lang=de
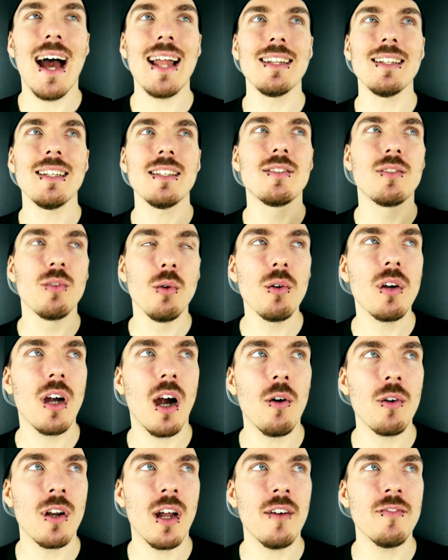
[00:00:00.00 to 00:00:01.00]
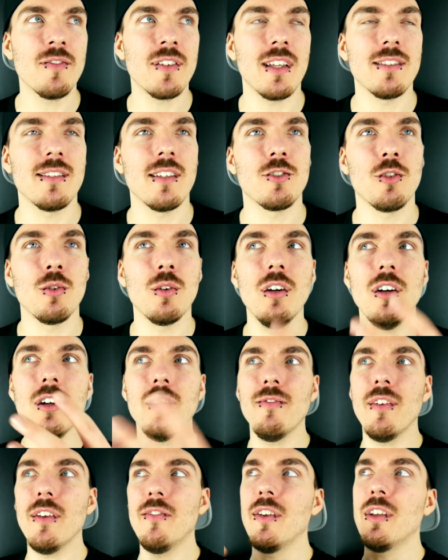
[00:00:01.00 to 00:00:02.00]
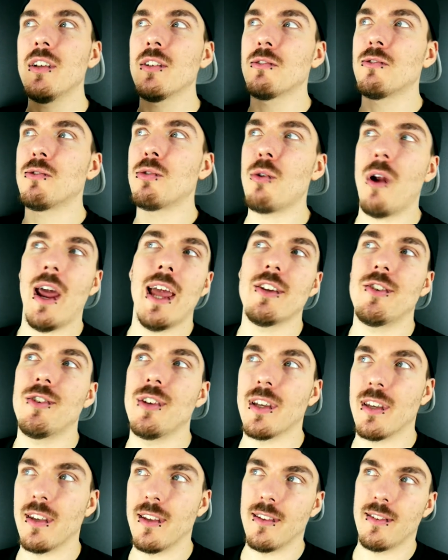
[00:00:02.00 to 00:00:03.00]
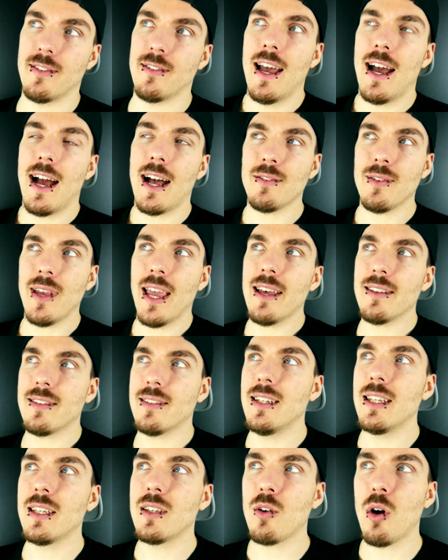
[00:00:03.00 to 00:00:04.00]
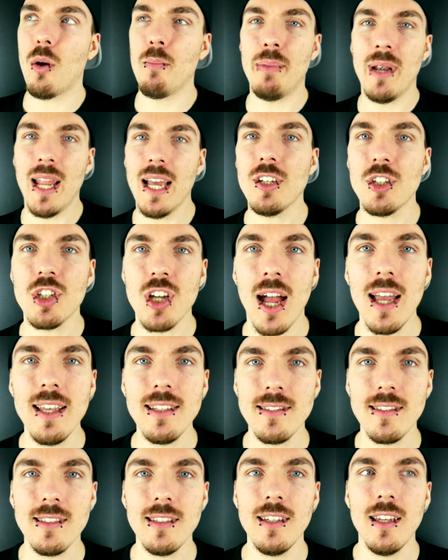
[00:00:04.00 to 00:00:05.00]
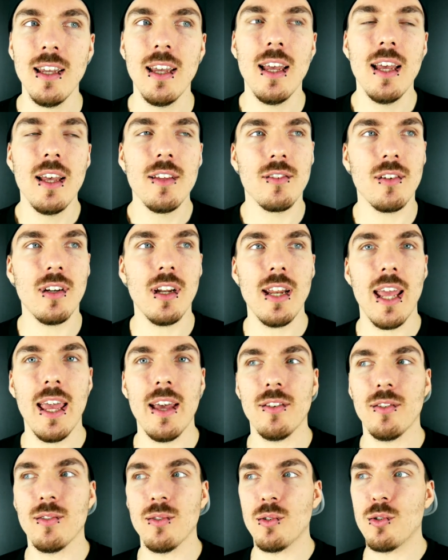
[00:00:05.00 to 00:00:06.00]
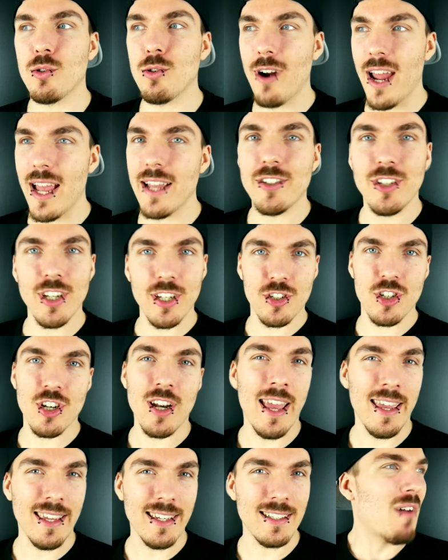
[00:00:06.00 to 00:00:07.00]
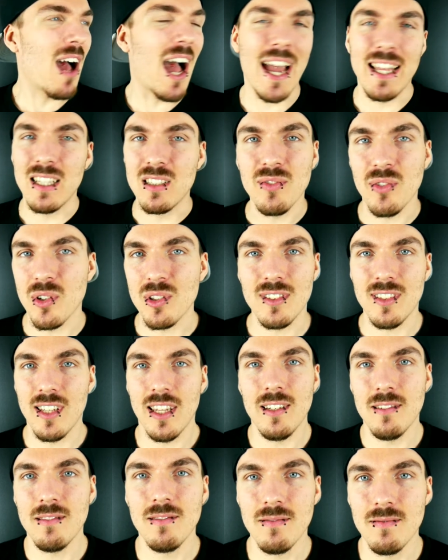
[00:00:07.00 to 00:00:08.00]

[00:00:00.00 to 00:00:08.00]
Allerdings so grauenhaft, dass es schon irgendwie wieder trashig ist. Also er ist nicht komplett scheiße, sondern er ist so trashig schlecht. Eins von zehn.